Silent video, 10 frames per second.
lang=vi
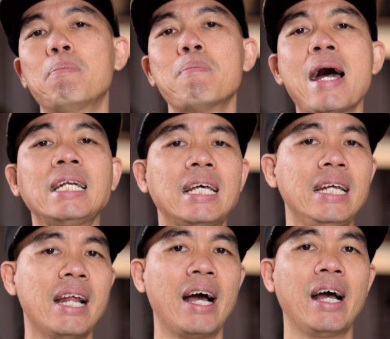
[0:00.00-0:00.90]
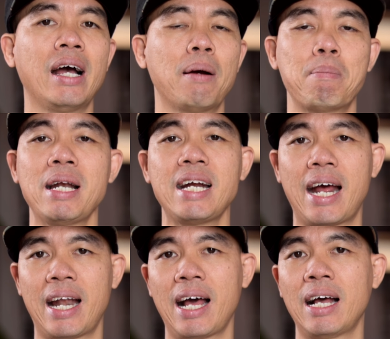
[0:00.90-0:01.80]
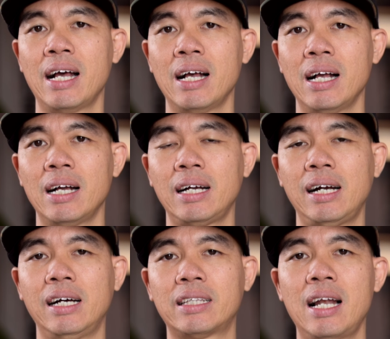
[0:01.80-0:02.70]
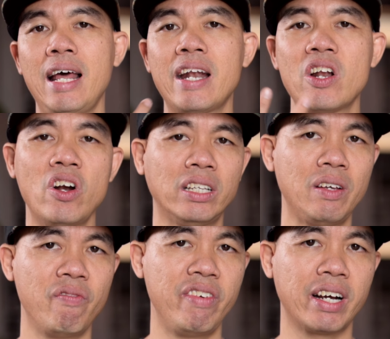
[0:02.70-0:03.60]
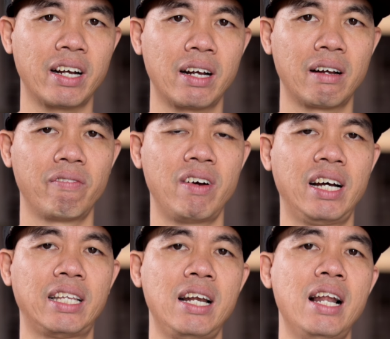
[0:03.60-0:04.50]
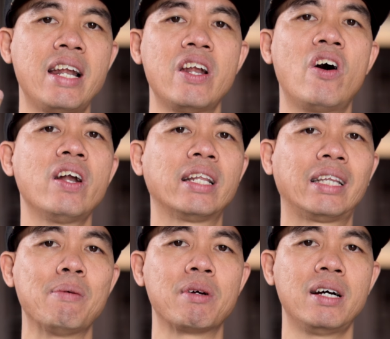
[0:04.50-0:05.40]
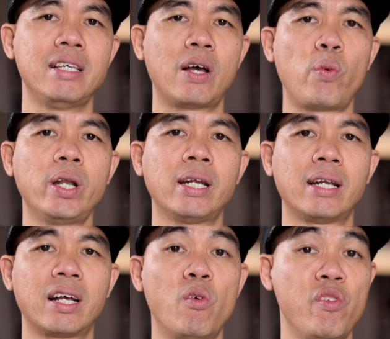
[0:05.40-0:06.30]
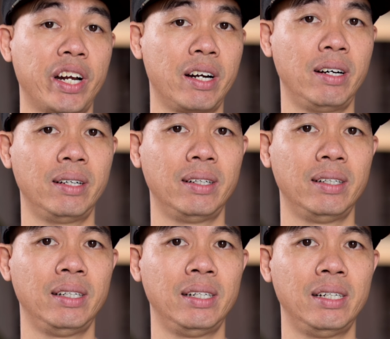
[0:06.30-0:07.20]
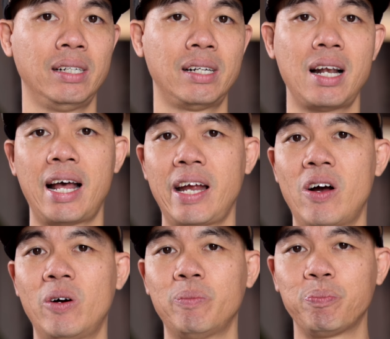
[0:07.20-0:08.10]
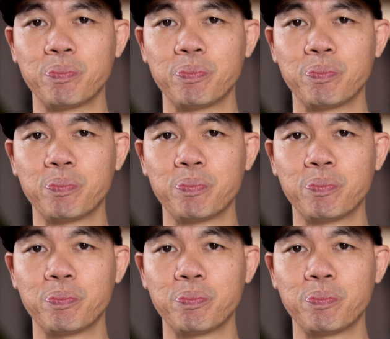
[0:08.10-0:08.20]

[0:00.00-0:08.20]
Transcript: bán kỹ năng bán khả năng người ta lên đó để tìm việc và người ta đi lên đó để tìm người giải quyết cái công việc đó rất là hay ho